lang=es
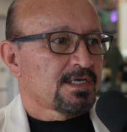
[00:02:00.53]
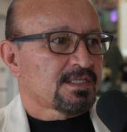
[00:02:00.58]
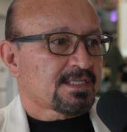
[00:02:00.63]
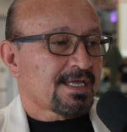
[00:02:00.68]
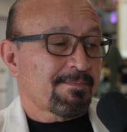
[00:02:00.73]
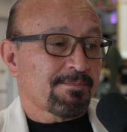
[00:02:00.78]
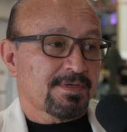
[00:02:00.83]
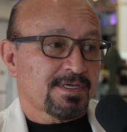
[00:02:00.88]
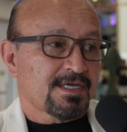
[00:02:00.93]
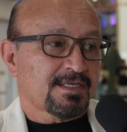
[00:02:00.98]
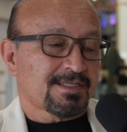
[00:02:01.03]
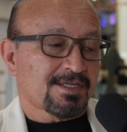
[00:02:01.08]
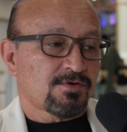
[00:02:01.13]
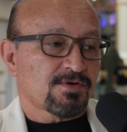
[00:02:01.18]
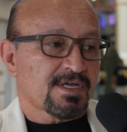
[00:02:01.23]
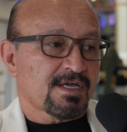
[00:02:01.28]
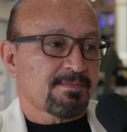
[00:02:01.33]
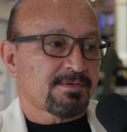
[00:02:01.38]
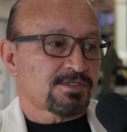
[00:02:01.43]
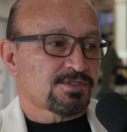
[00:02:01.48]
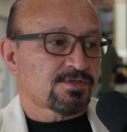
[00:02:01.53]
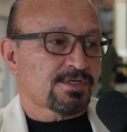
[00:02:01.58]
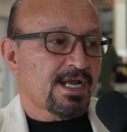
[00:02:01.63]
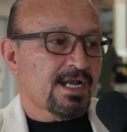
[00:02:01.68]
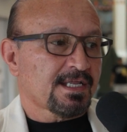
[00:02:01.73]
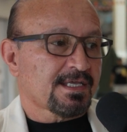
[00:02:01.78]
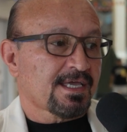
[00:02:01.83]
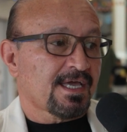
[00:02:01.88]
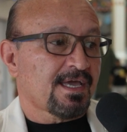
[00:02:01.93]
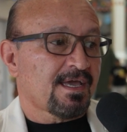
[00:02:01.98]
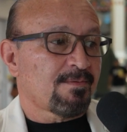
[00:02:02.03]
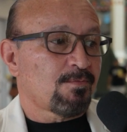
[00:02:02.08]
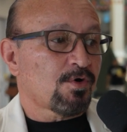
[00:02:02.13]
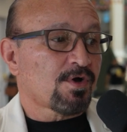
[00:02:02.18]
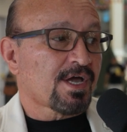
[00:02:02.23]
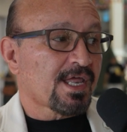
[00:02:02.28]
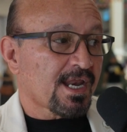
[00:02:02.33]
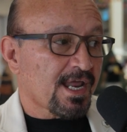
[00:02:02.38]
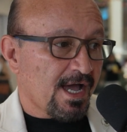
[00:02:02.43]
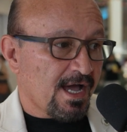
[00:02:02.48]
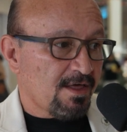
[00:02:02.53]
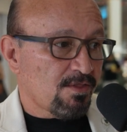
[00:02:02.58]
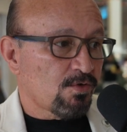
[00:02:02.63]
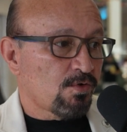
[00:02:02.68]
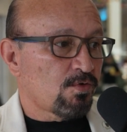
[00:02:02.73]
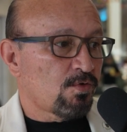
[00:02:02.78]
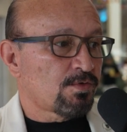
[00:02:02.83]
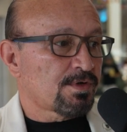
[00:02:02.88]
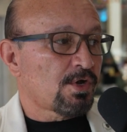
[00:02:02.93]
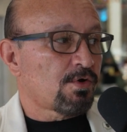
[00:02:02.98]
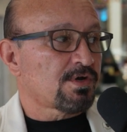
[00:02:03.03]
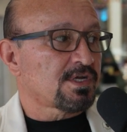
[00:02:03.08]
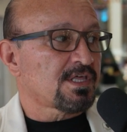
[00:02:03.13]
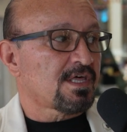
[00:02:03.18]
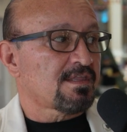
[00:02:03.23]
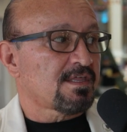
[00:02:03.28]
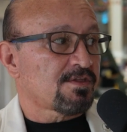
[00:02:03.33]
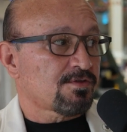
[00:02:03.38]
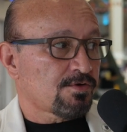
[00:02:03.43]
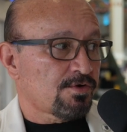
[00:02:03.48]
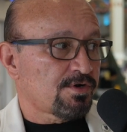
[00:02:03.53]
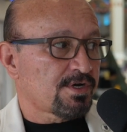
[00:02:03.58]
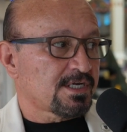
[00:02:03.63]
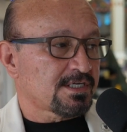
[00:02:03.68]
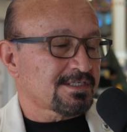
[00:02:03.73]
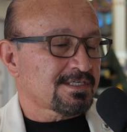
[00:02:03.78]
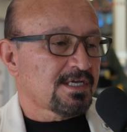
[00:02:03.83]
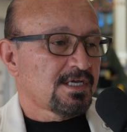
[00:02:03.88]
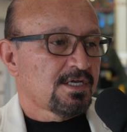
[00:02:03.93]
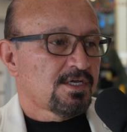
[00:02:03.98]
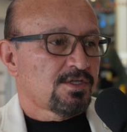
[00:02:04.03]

También tengo que mencionar que hemos creado una unidad de drones,